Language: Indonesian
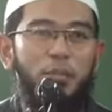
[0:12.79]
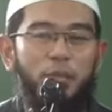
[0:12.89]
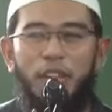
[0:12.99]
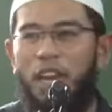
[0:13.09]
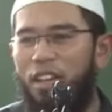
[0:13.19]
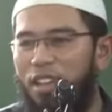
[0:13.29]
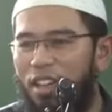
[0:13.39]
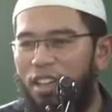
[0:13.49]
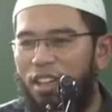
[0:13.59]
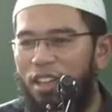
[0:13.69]
mudah.
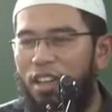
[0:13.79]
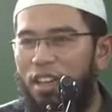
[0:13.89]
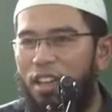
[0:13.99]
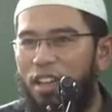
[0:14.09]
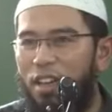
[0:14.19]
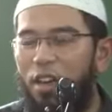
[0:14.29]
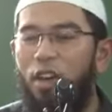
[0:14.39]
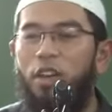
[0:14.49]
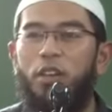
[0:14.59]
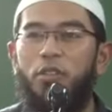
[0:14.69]

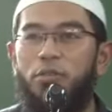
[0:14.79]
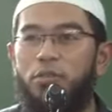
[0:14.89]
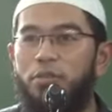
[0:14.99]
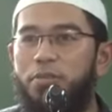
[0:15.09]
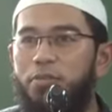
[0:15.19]
Khairu